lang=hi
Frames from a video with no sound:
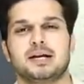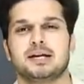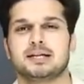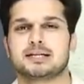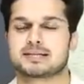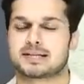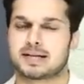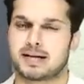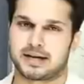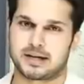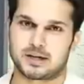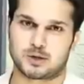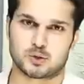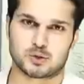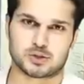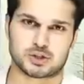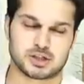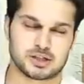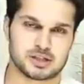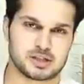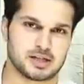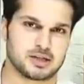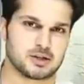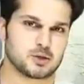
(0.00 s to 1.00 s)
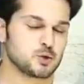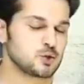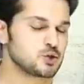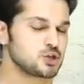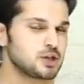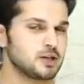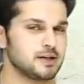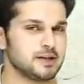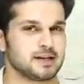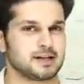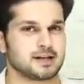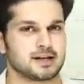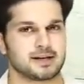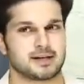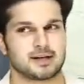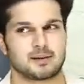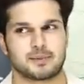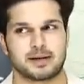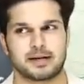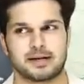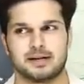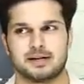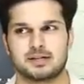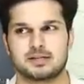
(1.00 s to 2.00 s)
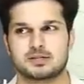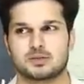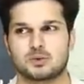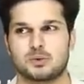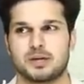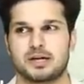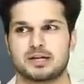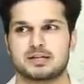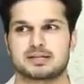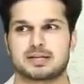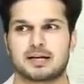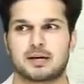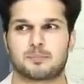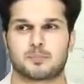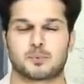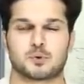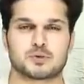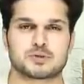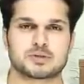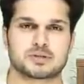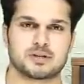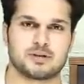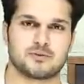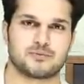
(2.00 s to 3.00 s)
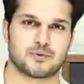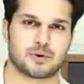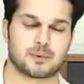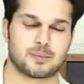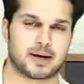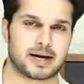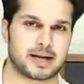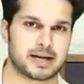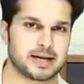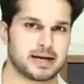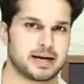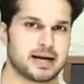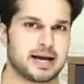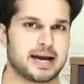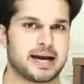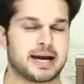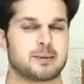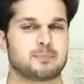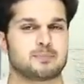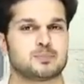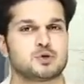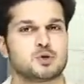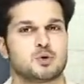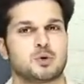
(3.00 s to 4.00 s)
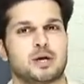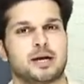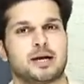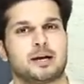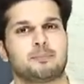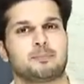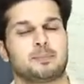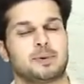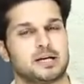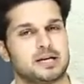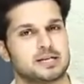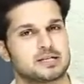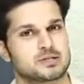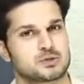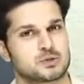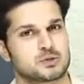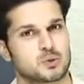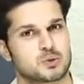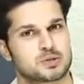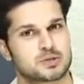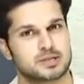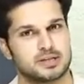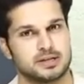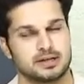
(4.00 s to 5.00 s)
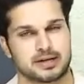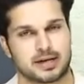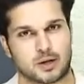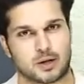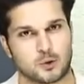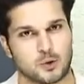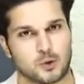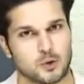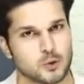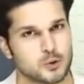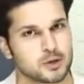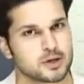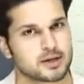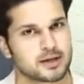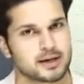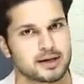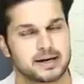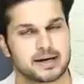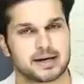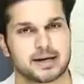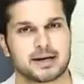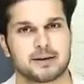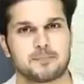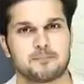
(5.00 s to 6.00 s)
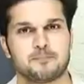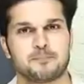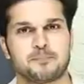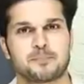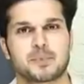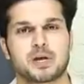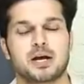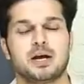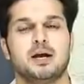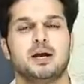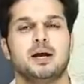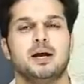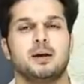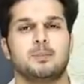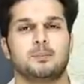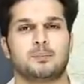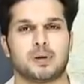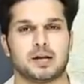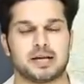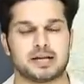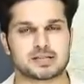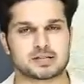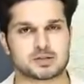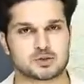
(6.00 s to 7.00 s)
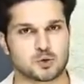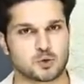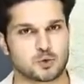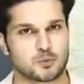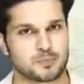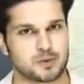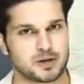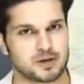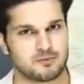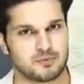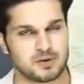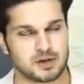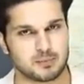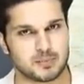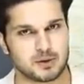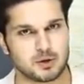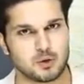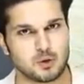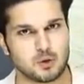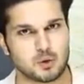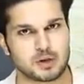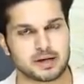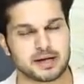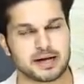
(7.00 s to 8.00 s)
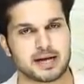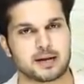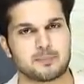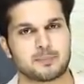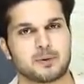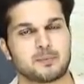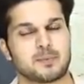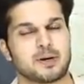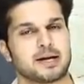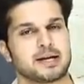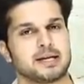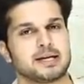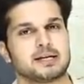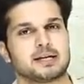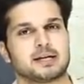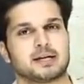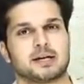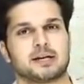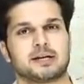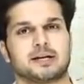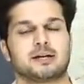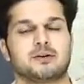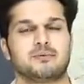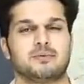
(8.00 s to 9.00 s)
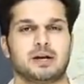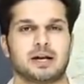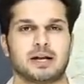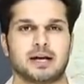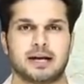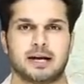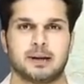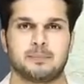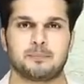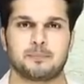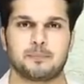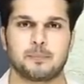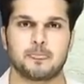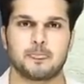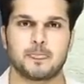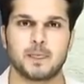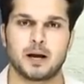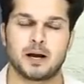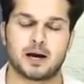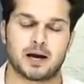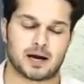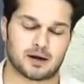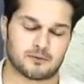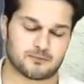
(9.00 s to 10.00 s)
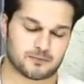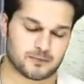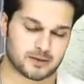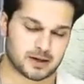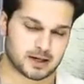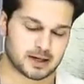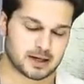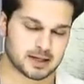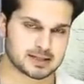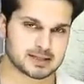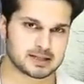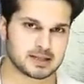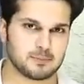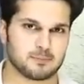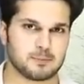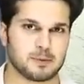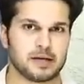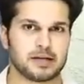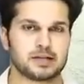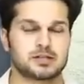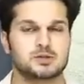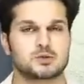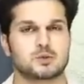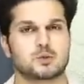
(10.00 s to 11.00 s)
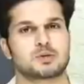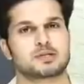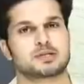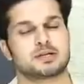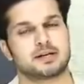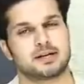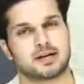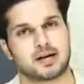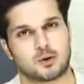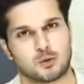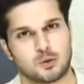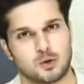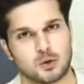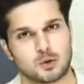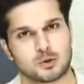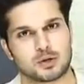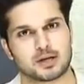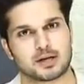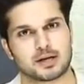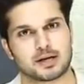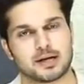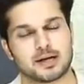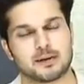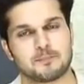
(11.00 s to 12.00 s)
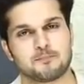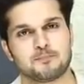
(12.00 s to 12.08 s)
सारी कुछ चीज़ें कुछ नहीं करना माई डियर स्टूडेंट्स आपको सिर्फ हमारी ऐप जो है प्ले स्टोर से डाउनलोड करनी है प्ले स्टोर पे अवेलेबल होगी ऐप हमारी करियर विल ऐप आप वहाँ से प्ले स्टोर से डाउनलोड करें